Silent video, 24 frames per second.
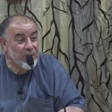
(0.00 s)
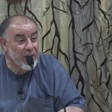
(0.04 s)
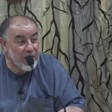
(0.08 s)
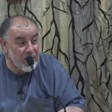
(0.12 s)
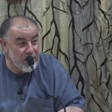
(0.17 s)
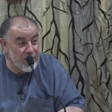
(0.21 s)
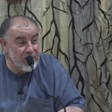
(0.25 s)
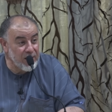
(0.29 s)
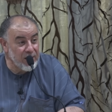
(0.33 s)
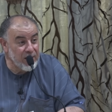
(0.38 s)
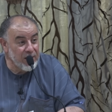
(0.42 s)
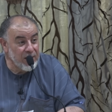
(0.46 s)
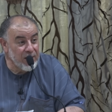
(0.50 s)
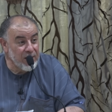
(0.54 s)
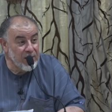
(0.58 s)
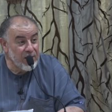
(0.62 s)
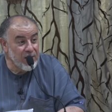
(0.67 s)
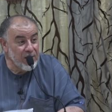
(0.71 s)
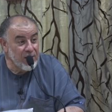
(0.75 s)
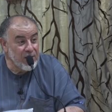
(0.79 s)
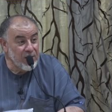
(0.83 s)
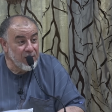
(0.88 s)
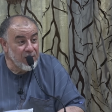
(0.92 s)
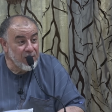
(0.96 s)
ها
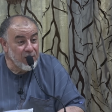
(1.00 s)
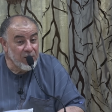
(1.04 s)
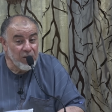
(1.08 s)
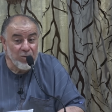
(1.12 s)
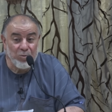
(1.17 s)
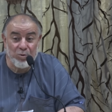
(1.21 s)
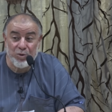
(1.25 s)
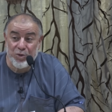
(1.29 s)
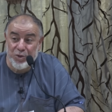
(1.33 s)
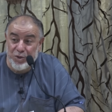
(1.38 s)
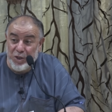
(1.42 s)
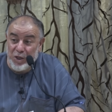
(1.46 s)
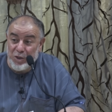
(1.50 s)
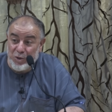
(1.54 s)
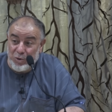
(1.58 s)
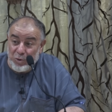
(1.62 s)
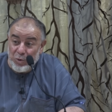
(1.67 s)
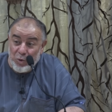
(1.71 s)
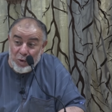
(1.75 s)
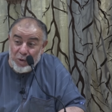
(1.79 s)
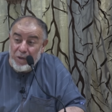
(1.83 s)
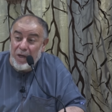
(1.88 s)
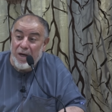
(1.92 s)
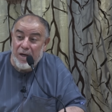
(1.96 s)

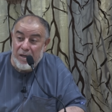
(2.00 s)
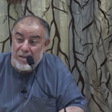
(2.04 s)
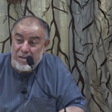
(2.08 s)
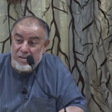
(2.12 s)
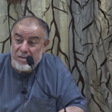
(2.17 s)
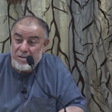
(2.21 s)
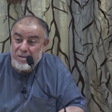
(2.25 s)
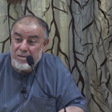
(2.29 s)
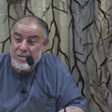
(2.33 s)
والزيتونة